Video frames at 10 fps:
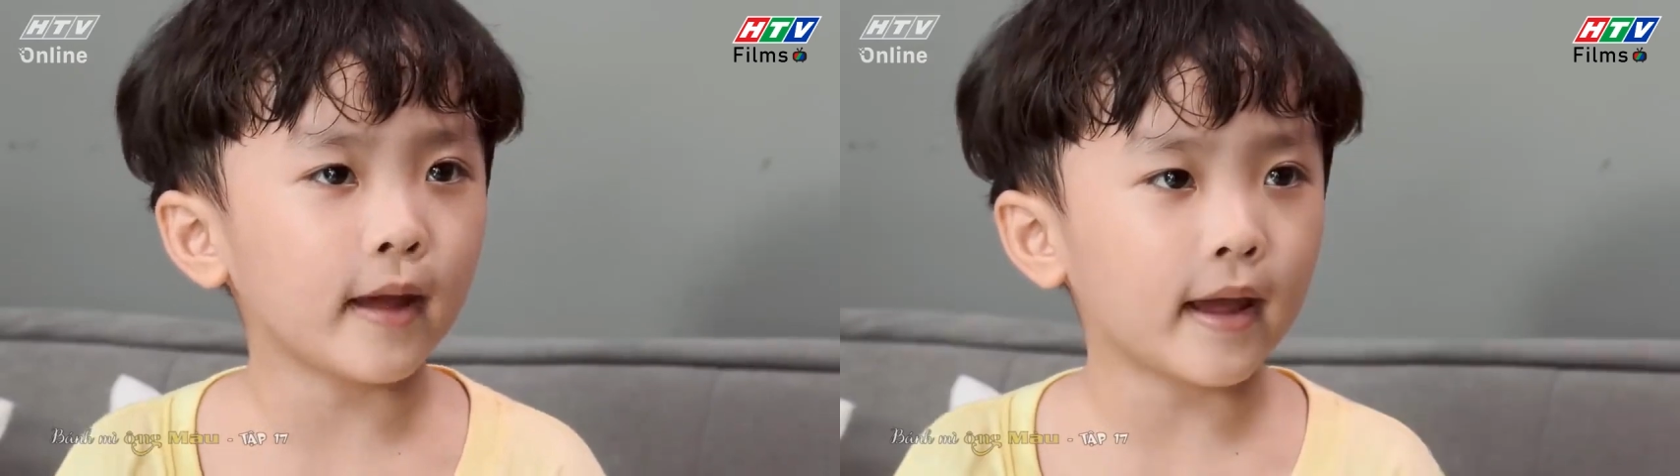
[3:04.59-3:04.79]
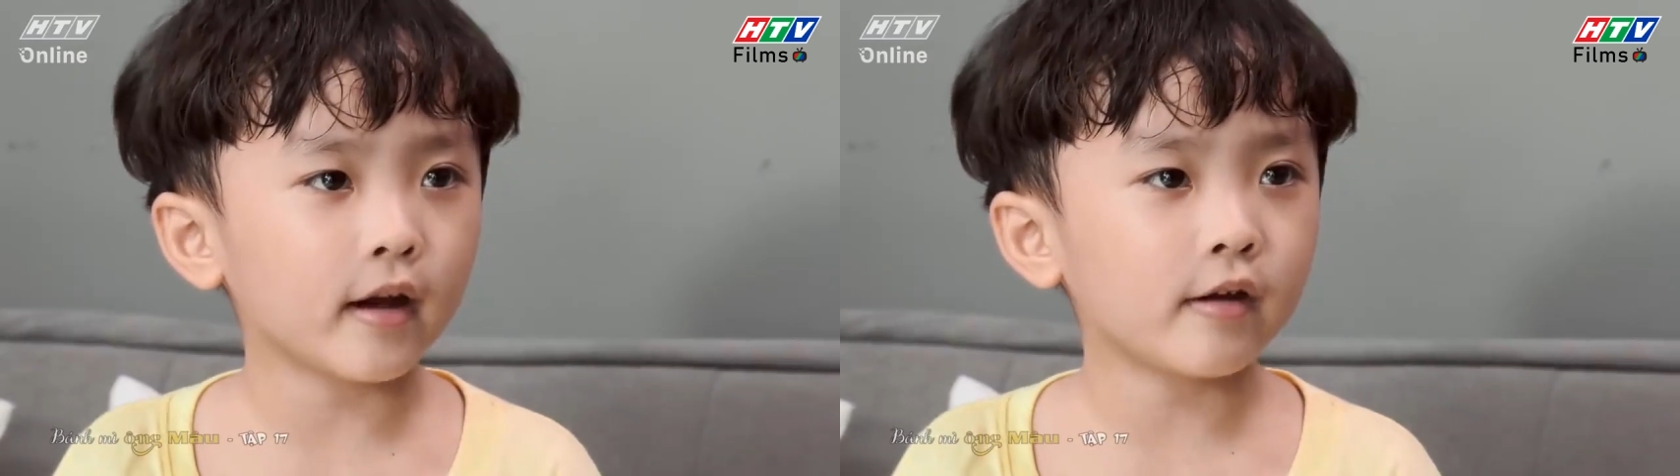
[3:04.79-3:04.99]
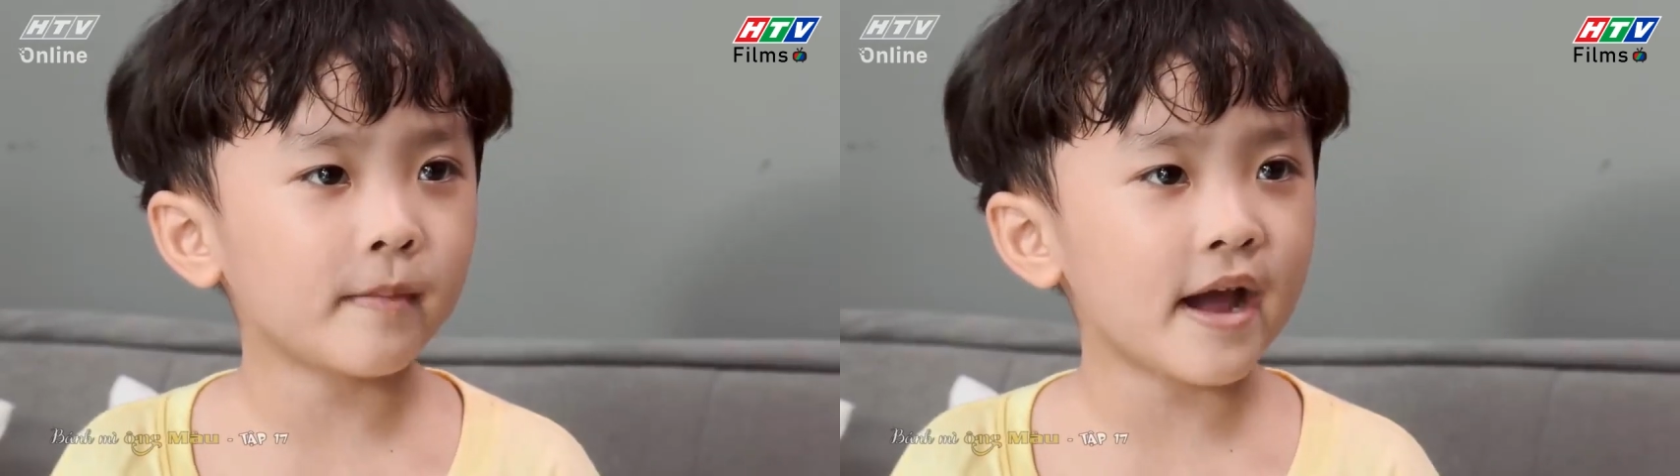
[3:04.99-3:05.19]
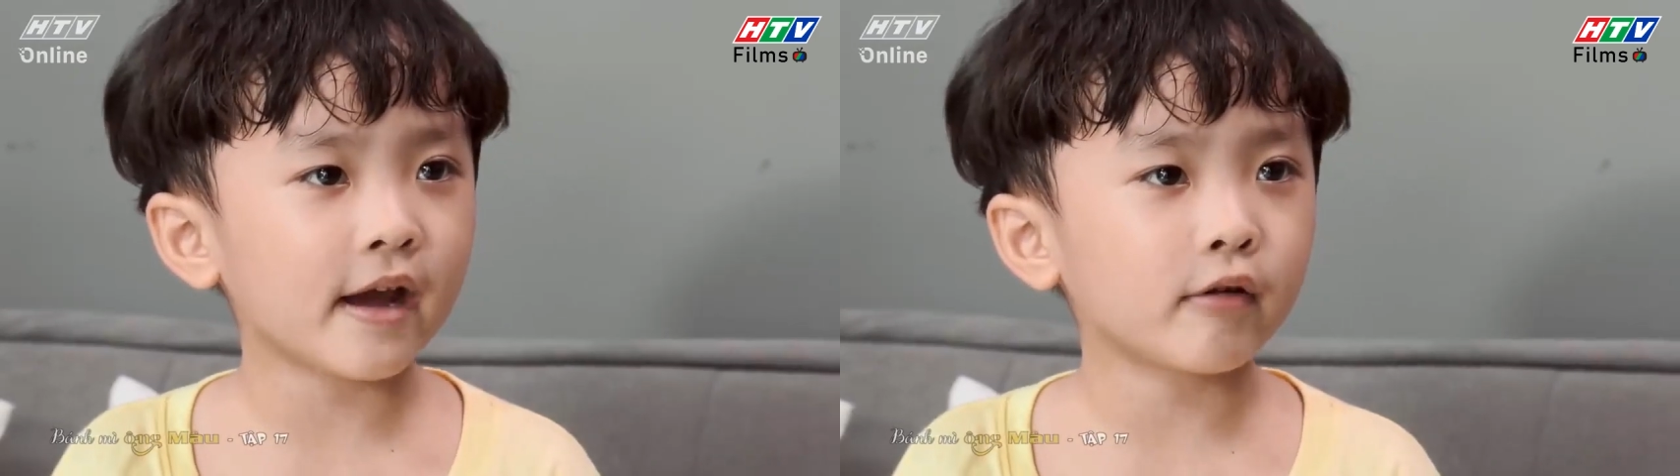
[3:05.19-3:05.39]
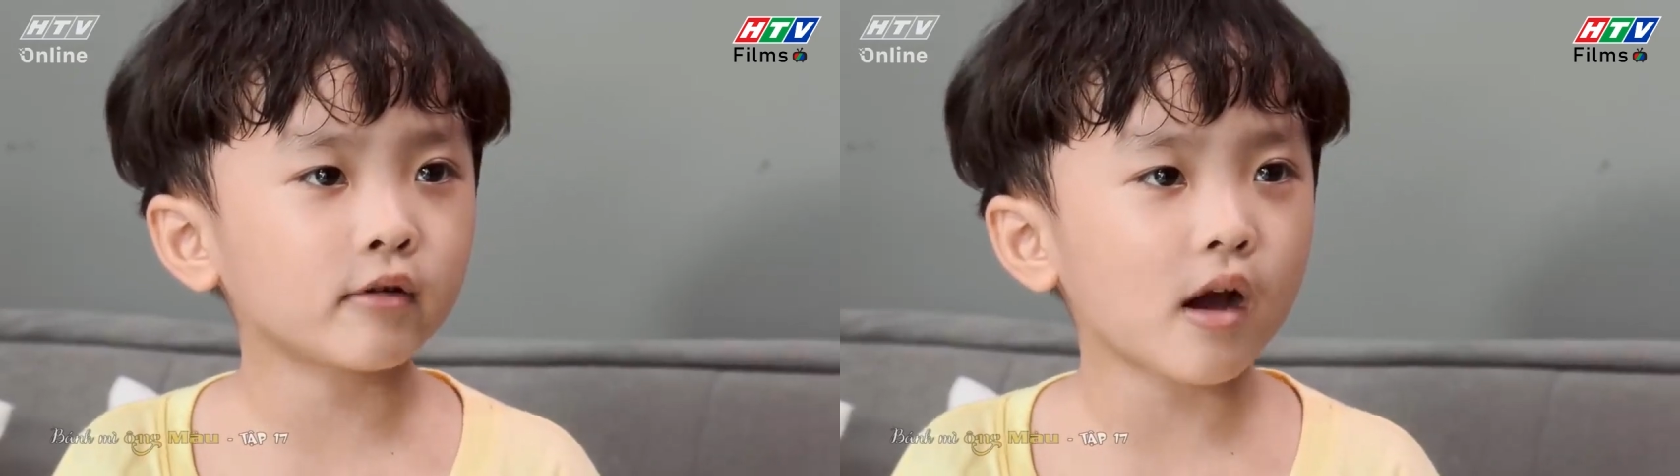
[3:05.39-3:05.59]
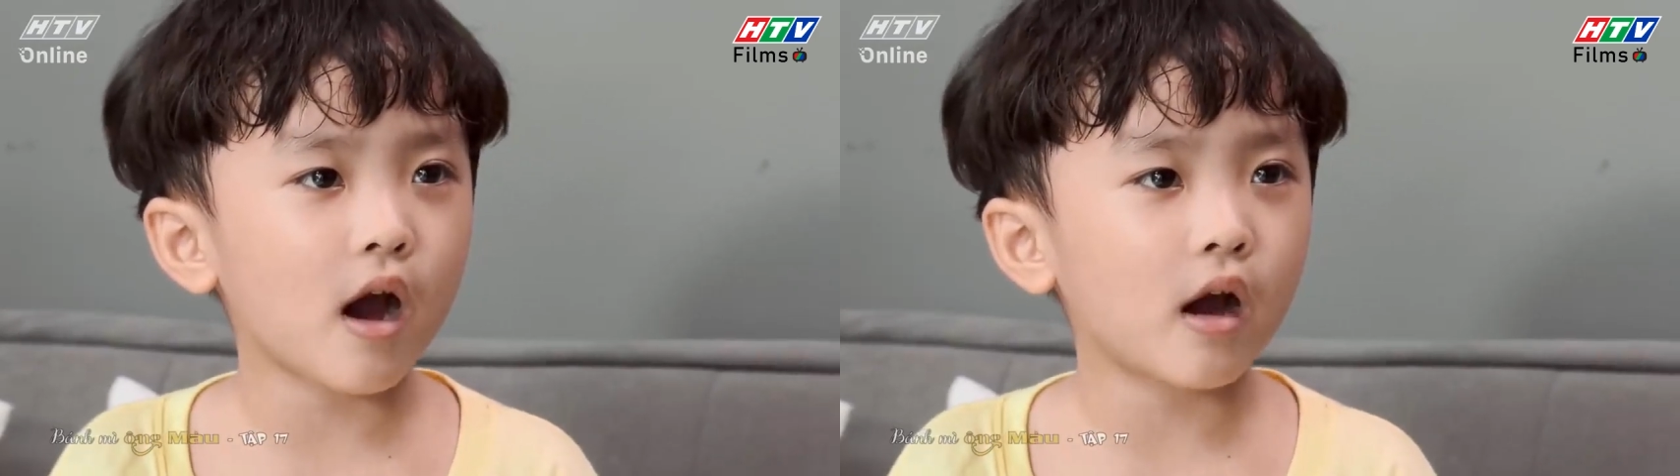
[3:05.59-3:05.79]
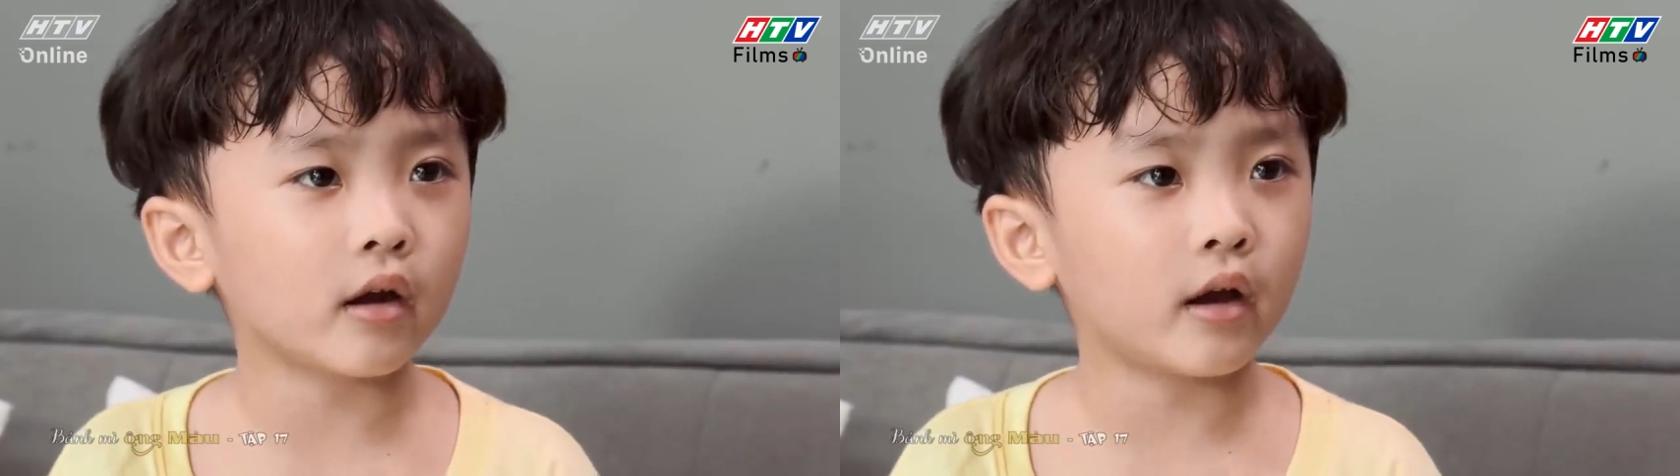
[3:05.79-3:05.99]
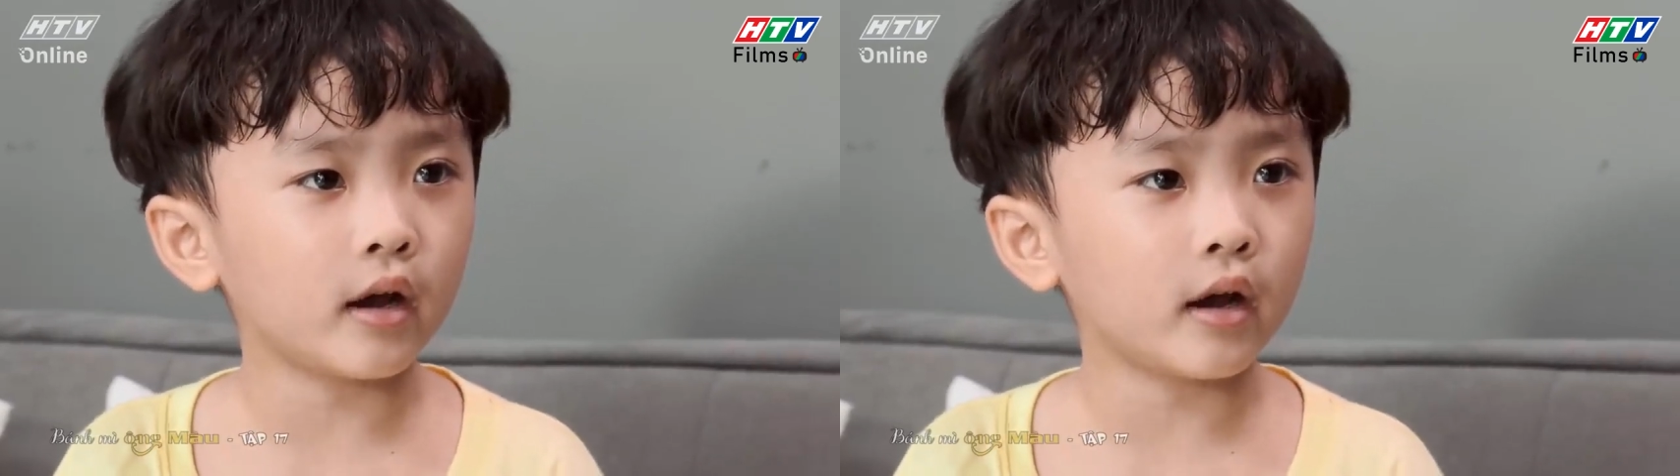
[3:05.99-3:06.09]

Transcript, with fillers: mẹ của ba của con